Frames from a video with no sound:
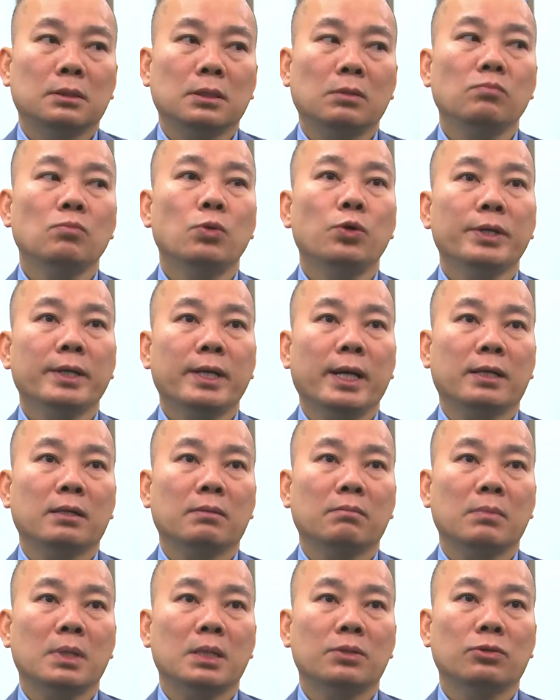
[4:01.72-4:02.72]
Trong bối
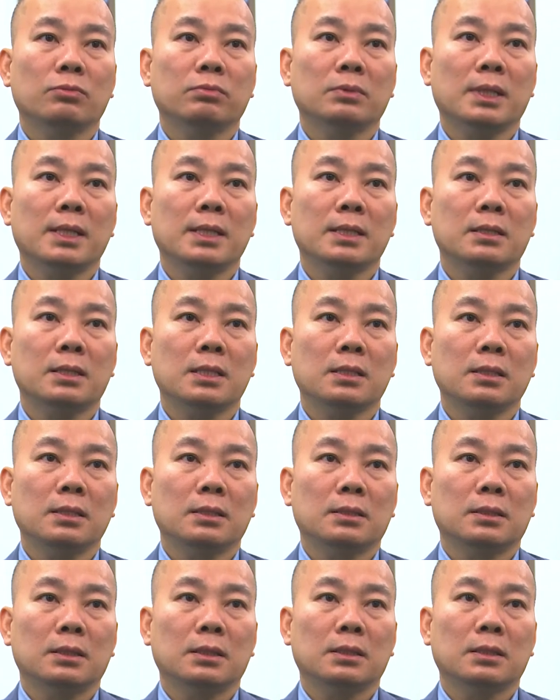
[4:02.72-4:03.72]
cảnh mà chúng ta xác định
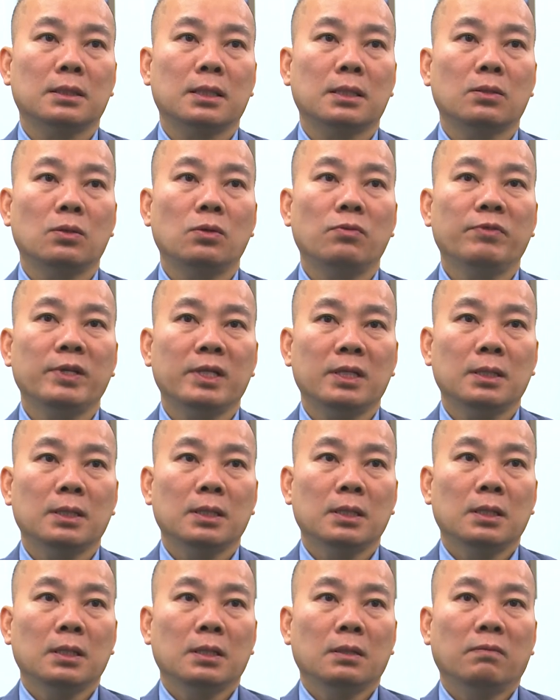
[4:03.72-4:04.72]
rằng là Covid
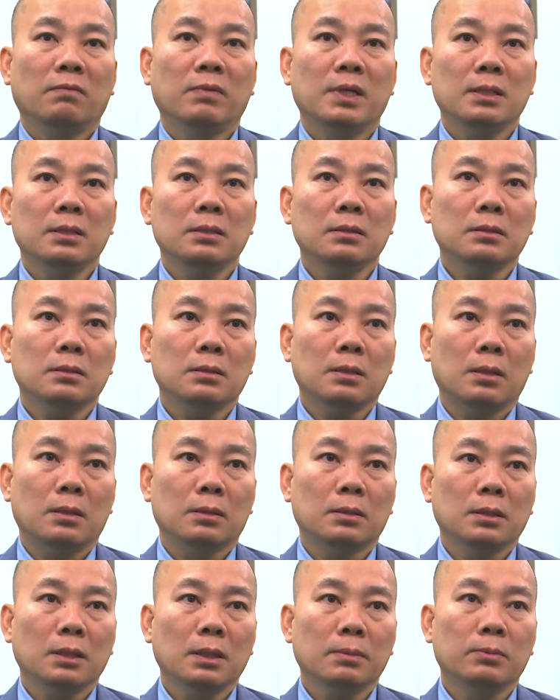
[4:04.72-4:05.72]
vẫn
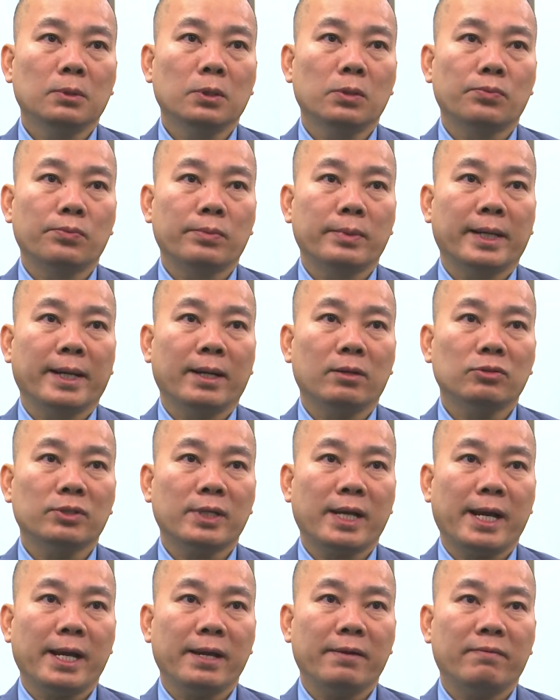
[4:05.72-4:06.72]
còn tiếp tục kéo
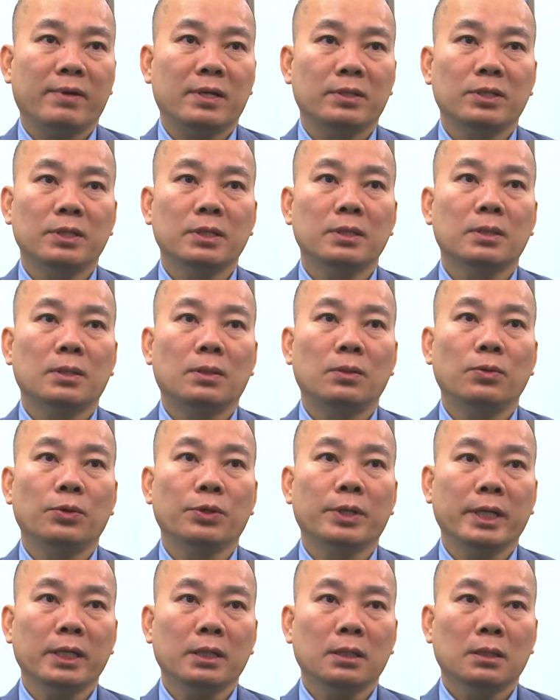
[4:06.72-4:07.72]
dài và chưa có
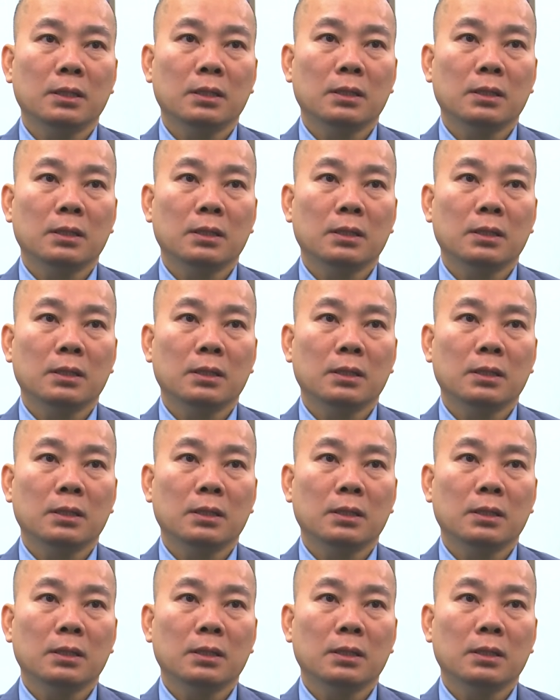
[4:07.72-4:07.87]
hồi kết,